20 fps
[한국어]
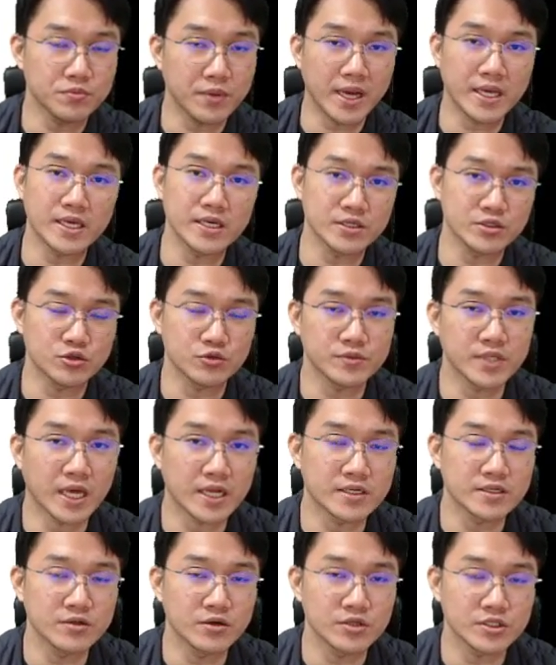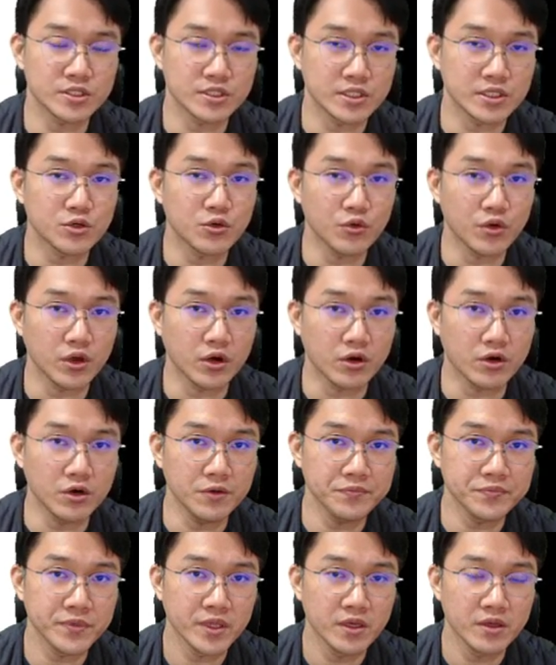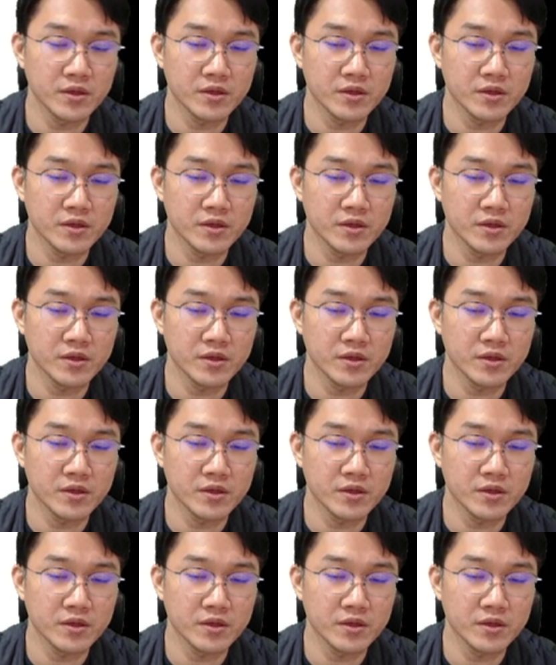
방향이 좀 다른 것이 있고요